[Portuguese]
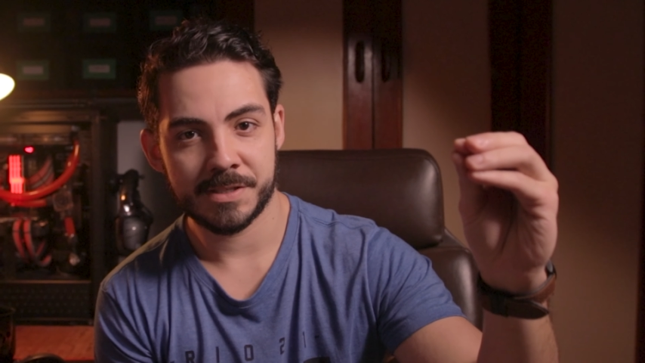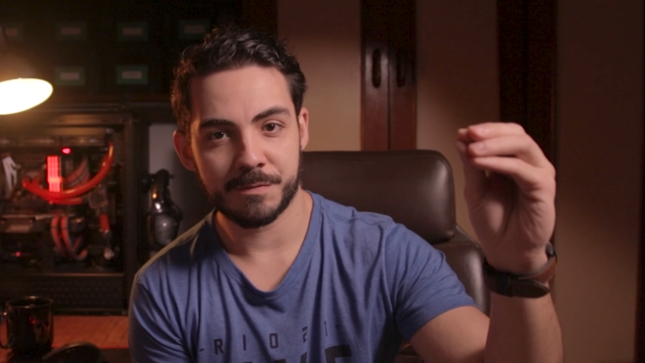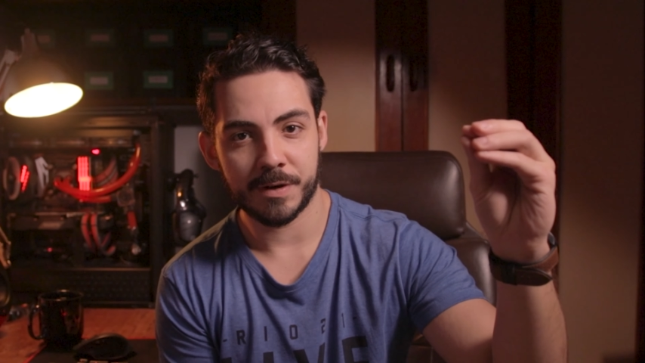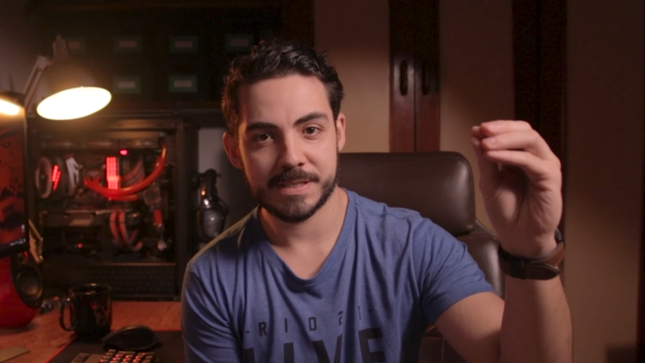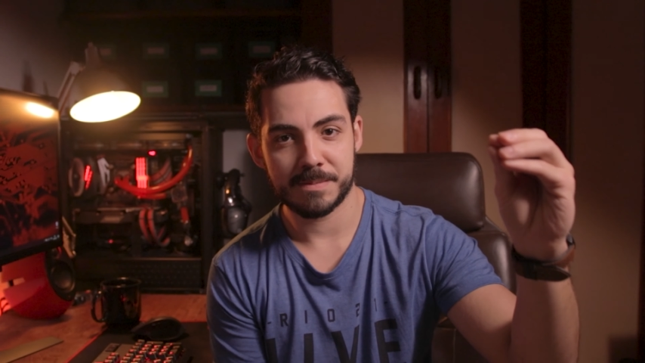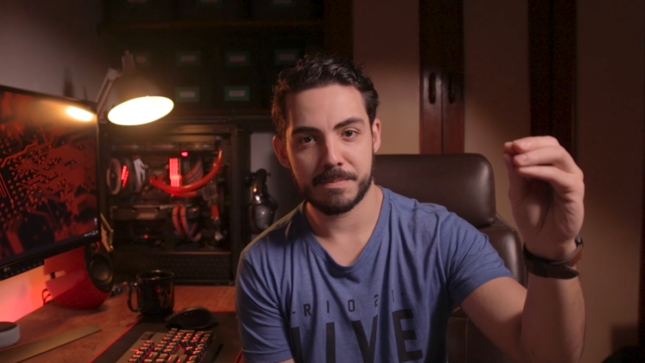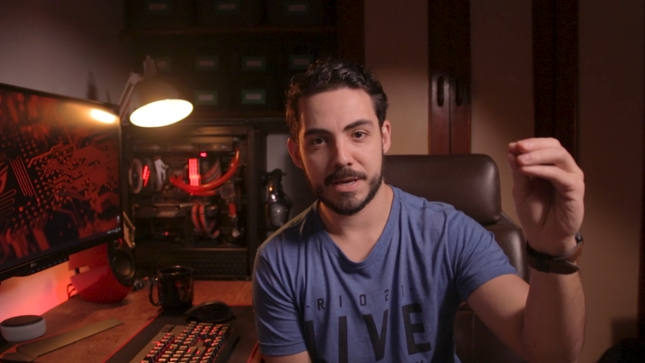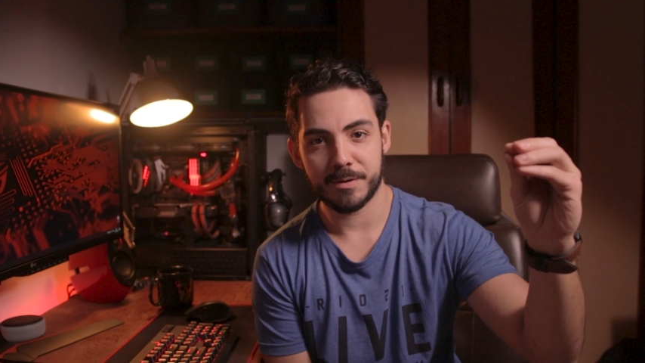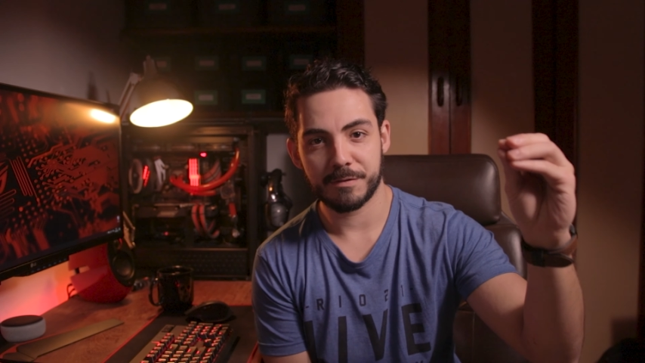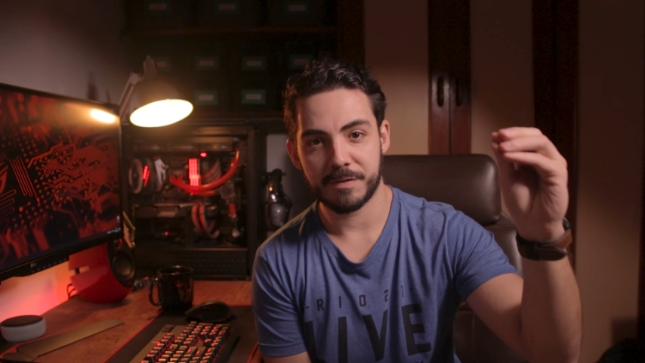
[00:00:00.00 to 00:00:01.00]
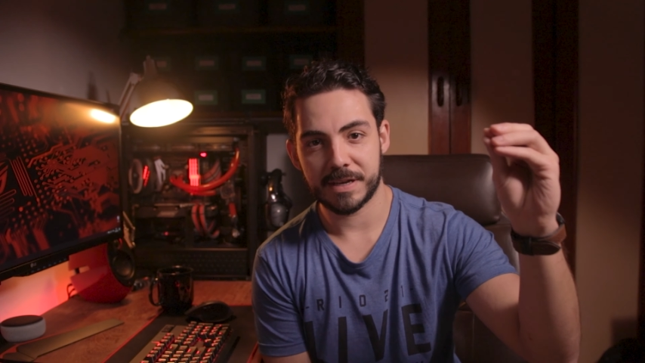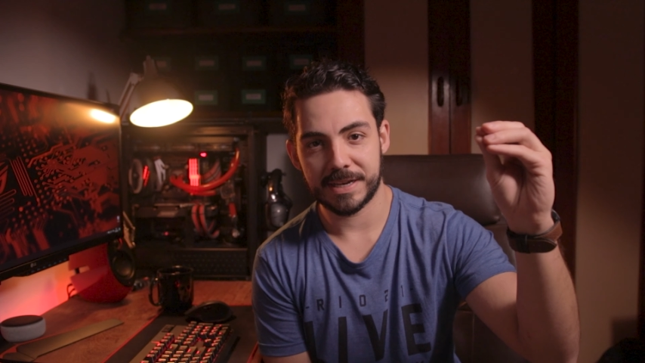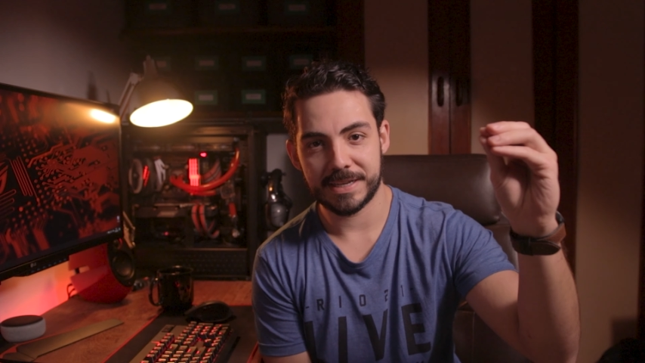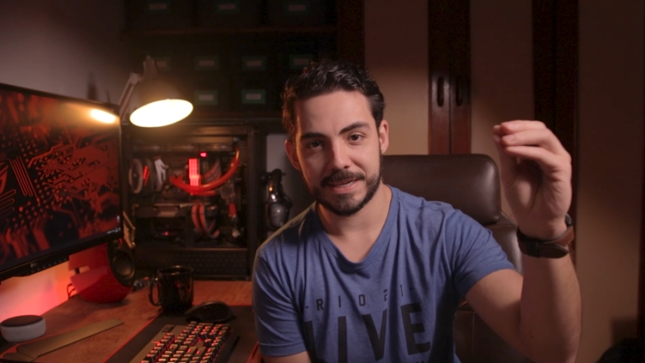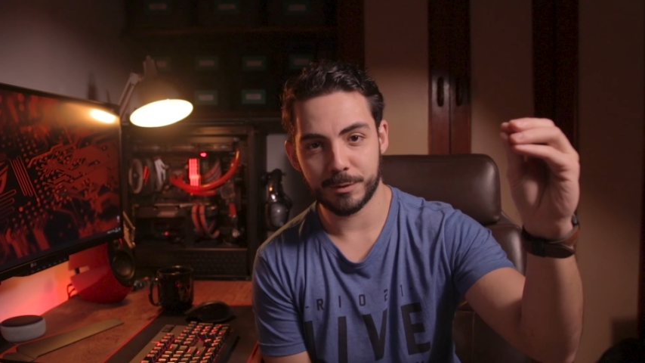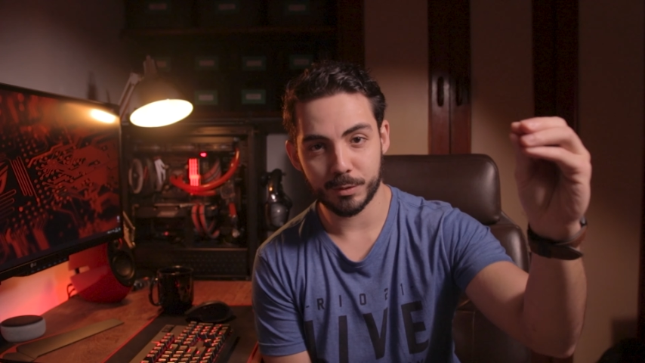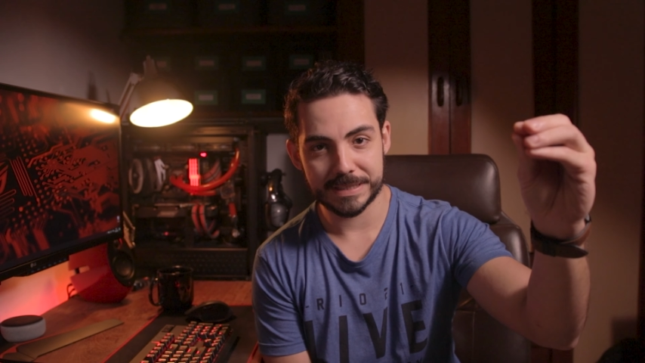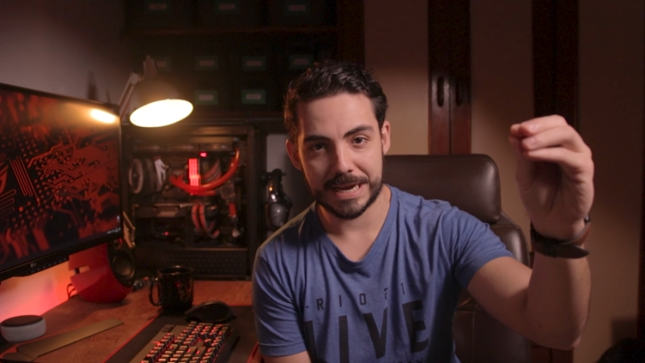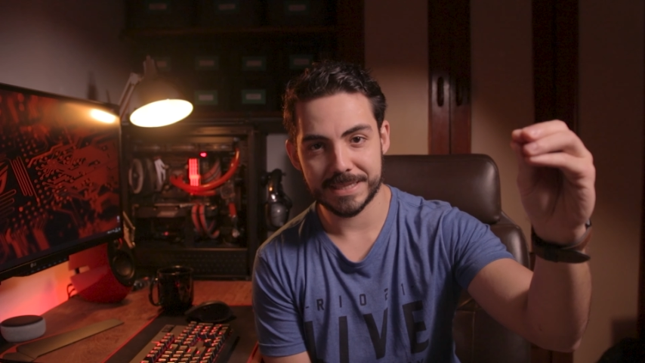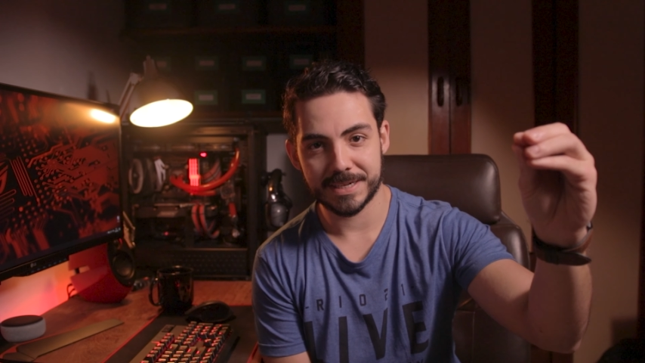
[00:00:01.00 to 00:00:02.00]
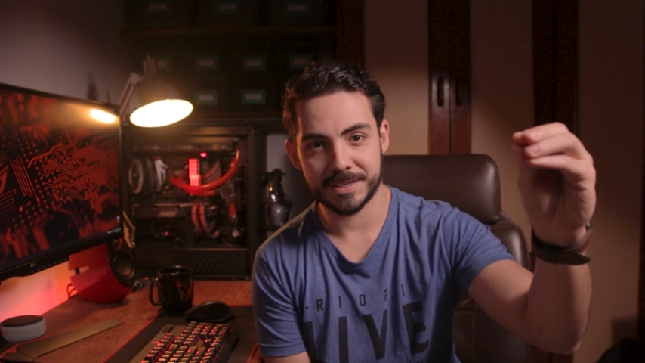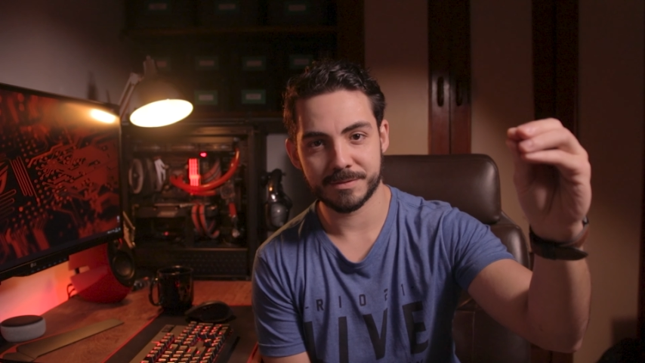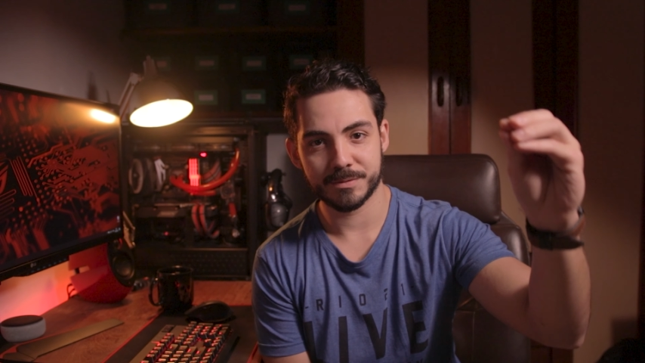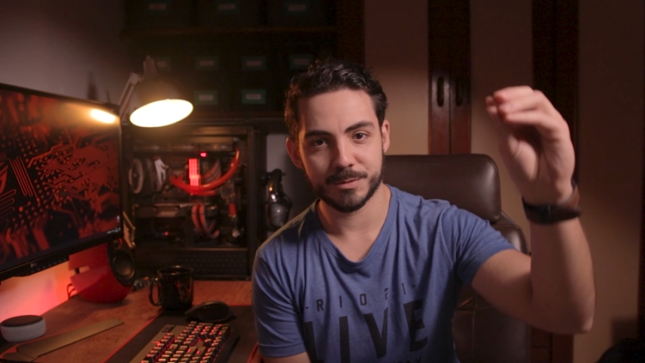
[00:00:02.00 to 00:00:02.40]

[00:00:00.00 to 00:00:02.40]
de voicemail que fica ali grudada nas né,